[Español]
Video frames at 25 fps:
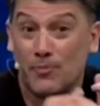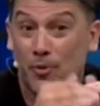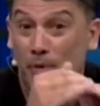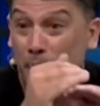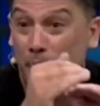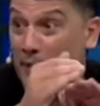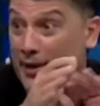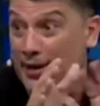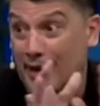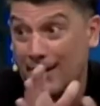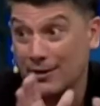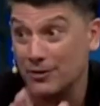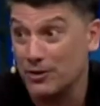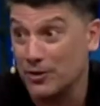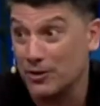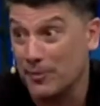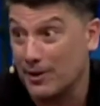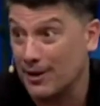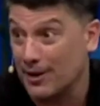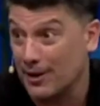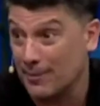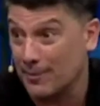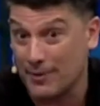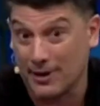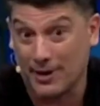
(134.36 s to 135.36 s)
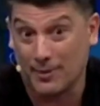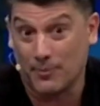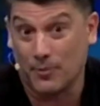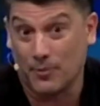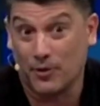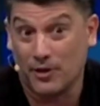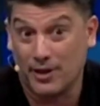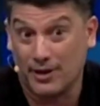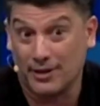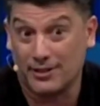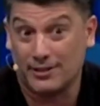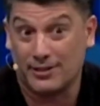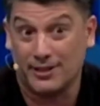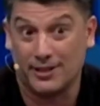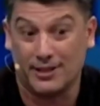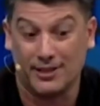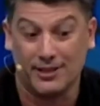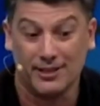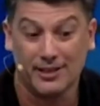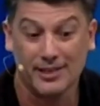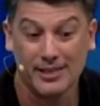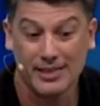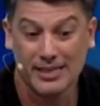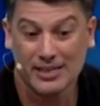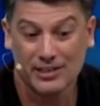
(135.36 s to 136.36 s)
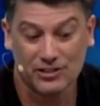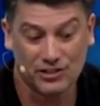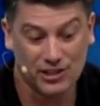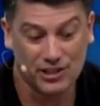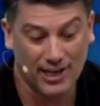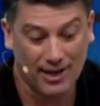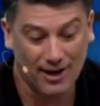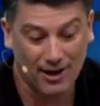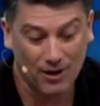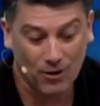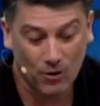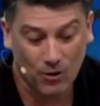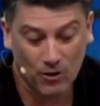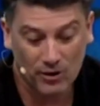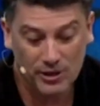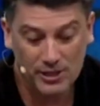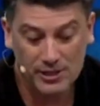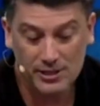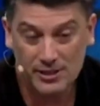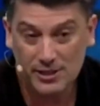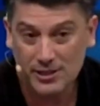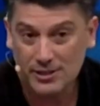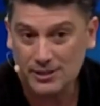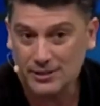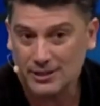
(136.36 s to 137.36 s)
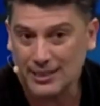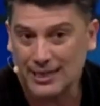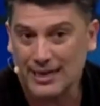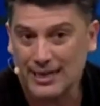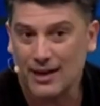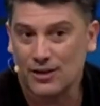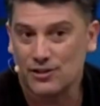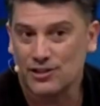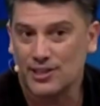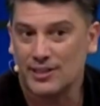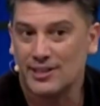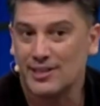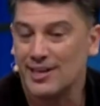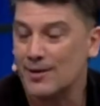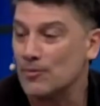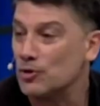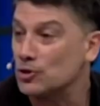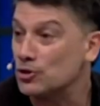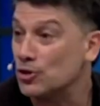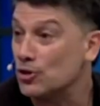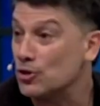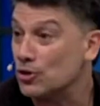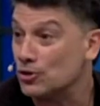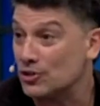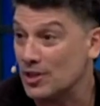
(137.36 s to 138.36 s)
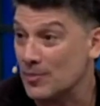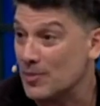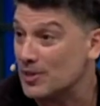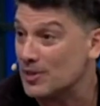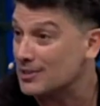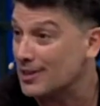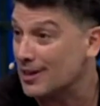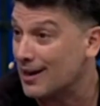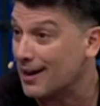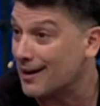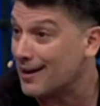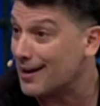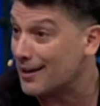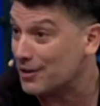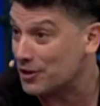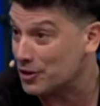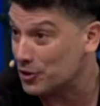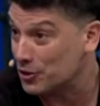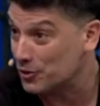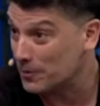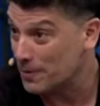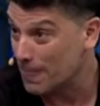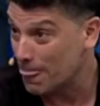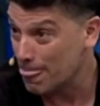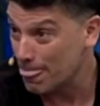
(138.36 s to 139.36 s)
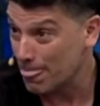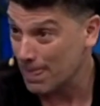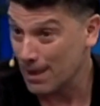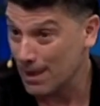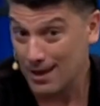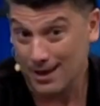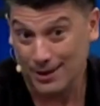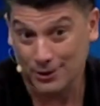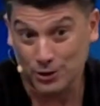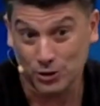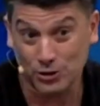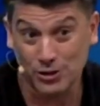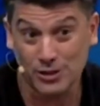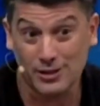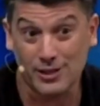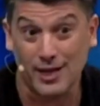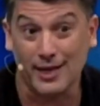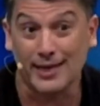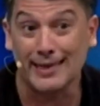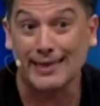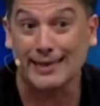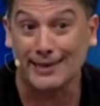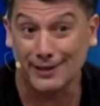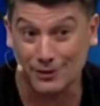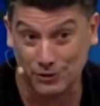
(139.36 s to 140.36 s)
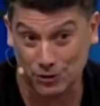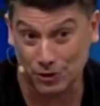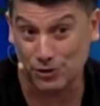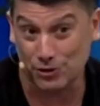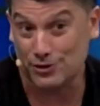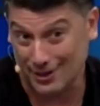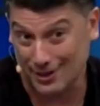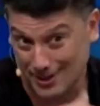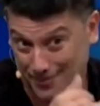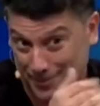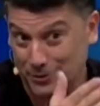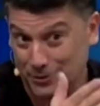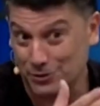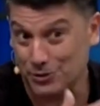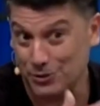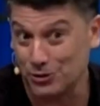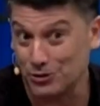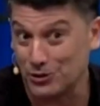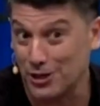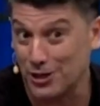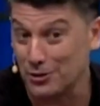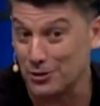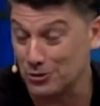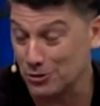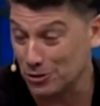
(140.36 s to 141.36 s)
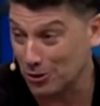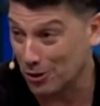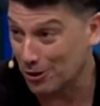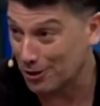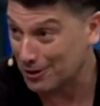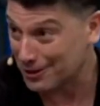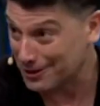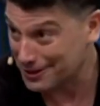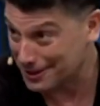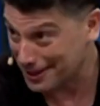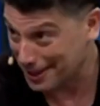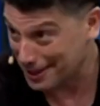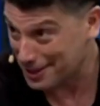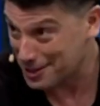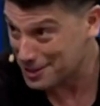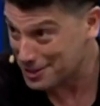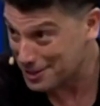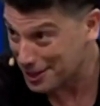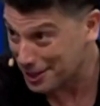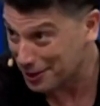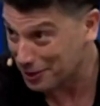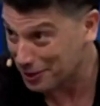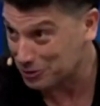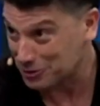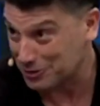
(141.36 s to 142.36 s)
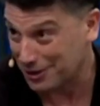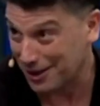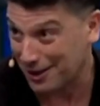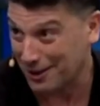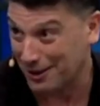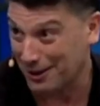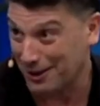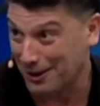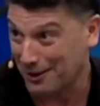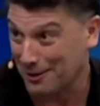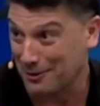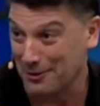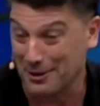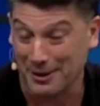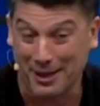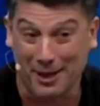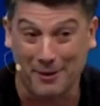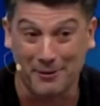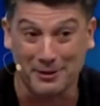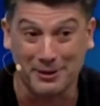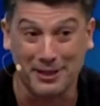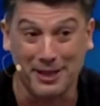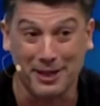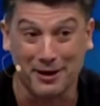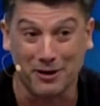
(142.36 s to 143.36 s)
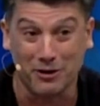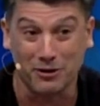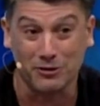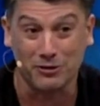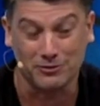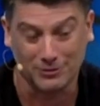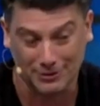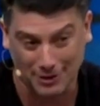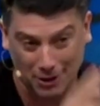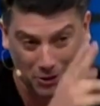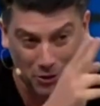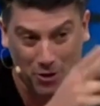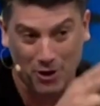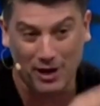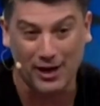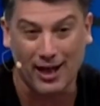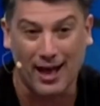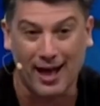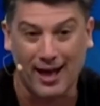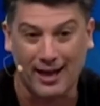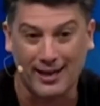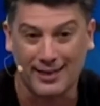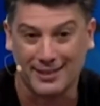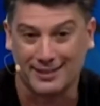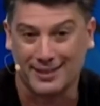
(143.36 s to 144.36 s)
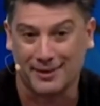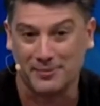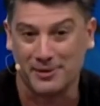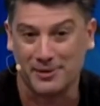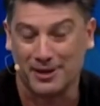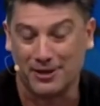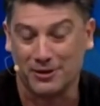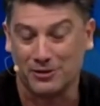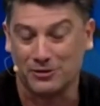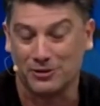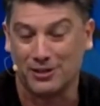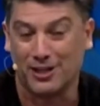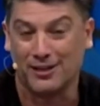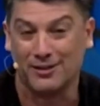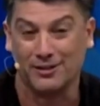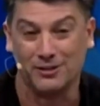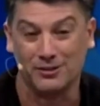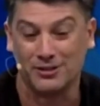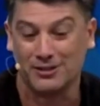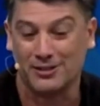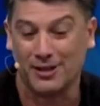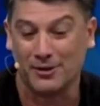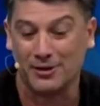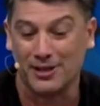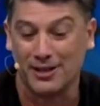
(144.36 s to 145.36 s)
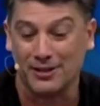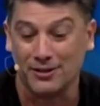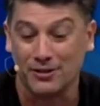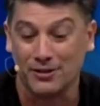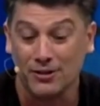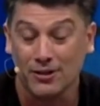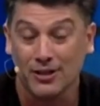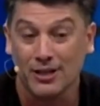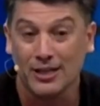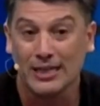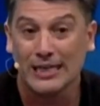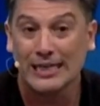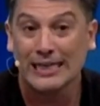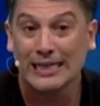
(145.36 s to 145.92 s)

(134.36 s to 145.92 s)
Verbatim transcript: un tiempo esperando para, para poder este, llegar a los boliches y claro, ya teníamos todos los temas en la radio. Entonces ahí ingresó y ya de paso los saludo, Quique Quinteros, a, vendernos, un saludo a Ale también que nos, está viendo.